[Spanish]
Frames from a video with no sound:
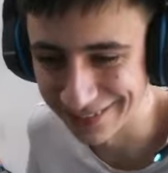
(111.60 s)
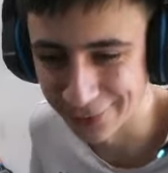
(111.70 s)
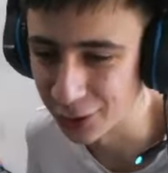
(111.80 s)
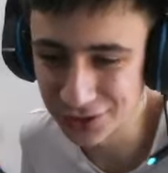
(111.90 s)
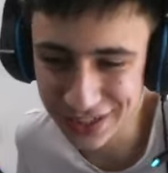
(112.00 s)

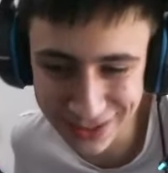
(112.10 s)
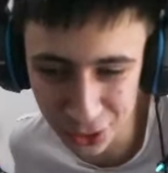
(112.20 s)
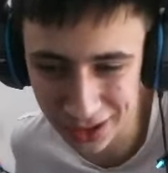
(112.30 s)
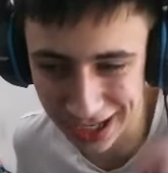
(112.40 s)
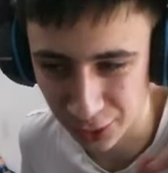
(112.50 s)
pero Lo tiene
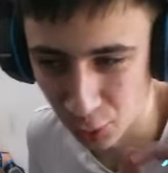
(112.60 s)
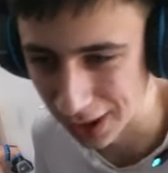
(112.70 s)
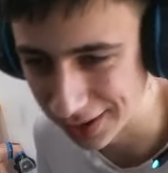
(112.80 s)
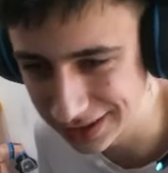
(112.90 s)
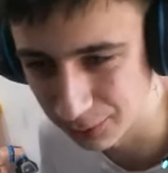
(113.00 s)
todo
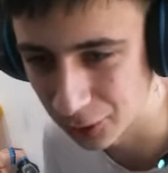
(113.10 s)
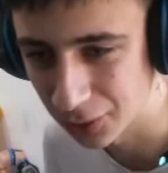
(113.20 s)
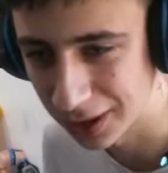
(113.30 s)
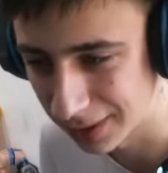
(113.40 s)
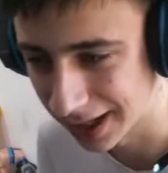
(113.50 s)
calculadísimo lo
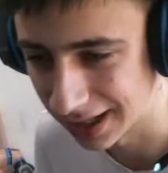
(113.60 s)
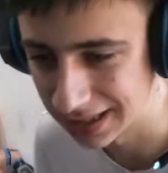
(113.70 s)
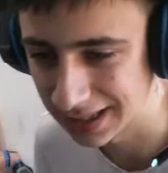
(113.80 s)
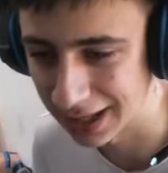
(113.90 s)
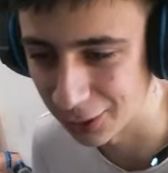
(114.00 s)
del
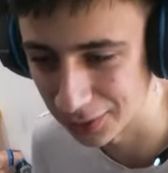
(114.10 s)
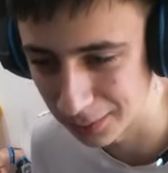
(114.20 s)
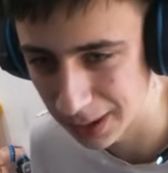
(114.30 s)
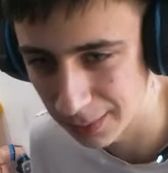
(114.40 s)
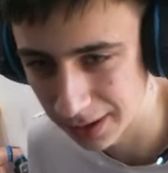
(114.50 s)
el creador
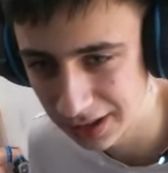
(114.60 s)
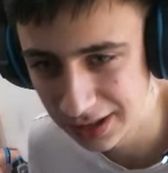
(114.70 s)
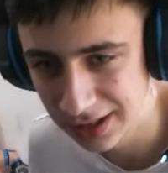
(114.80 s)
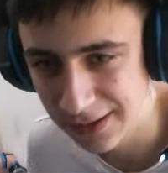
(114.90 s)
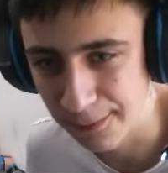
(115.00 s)
del mapa.
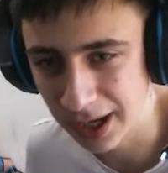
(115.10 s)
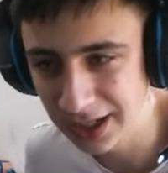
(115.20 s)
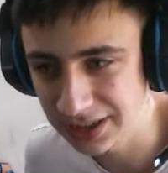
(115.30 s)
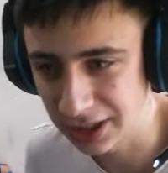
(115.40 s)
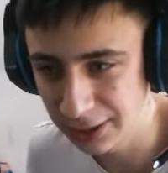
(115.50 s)

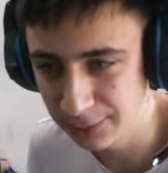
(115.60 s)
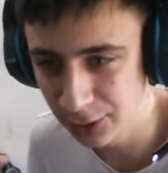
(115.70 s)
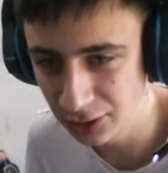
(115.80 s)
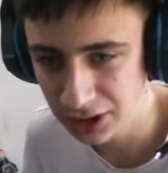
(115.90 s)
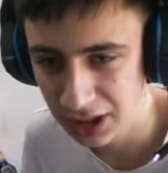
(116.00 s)
Vale,
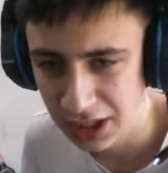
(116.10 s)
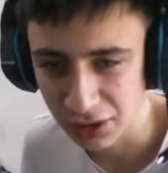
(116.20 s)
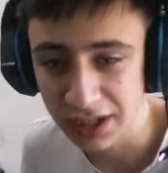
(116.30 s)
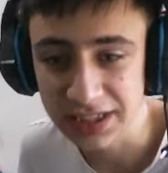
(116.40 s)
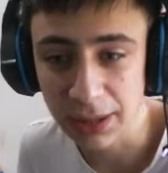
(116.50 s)
seguimos.
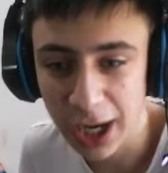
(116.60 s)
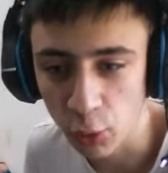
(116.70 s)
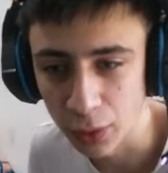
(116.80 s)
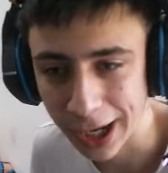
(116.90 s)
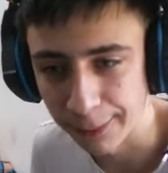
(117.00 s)
No sé si habrá
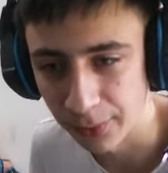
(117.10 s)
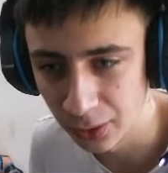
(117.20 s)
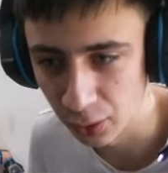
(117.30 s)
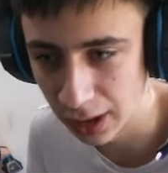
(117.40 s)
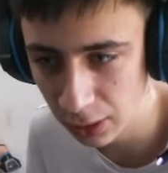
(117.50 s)
algún
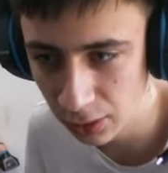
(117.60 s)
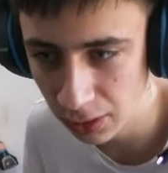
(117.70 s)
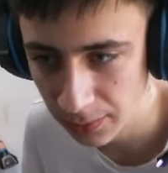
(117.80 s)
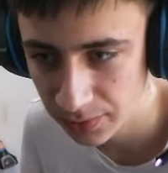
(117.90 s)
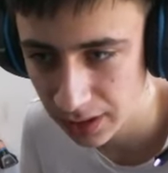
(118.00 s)
arpón o
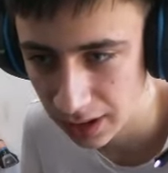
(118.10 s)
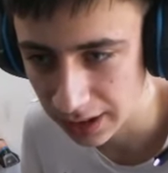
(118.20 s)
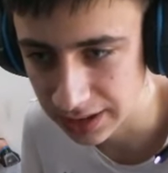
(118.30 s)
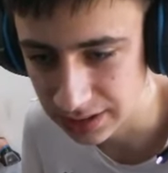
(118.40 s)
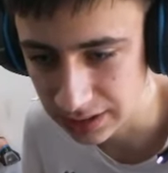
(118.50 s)
algo.
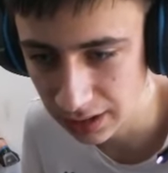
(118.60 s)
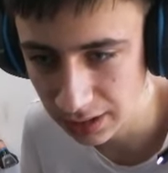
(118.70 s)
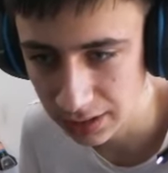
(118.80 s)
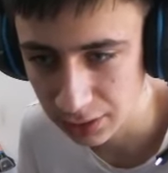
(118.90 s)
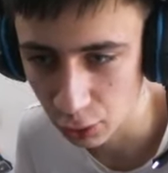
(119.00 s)
Ahí
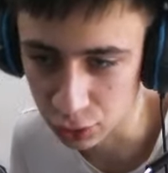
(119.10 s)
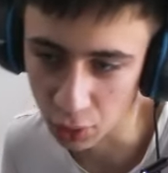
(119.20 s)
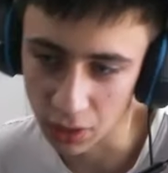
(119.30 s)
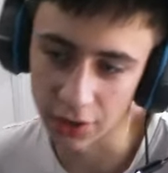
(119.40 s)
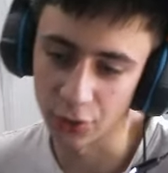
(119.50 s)
está,
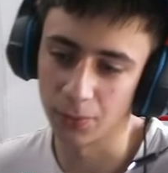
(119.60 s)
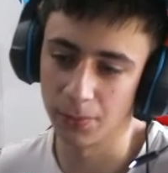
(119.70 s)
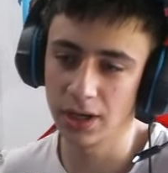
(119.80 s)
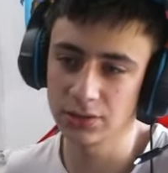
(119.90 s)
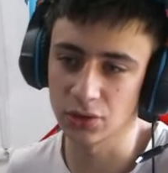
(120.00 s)
otro cañón
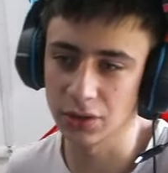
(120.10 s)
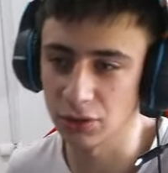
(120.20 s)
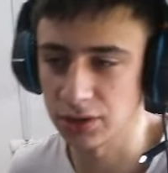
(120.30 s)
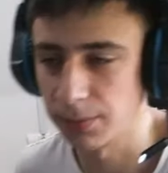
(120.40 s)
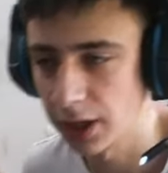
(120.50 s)
más ¿Dónde
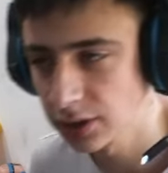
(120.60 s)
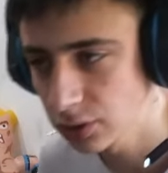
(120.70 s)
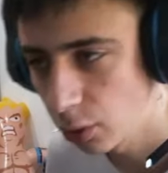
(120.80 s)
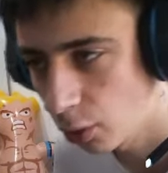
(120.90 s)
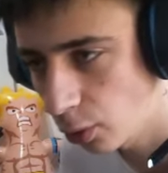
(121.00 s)
nos envía
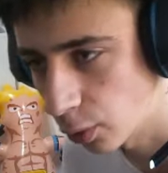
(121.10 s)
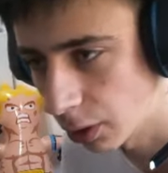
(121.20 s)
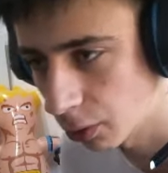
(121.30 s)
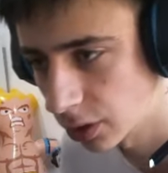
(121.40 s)
esto? Ojo, cuidado con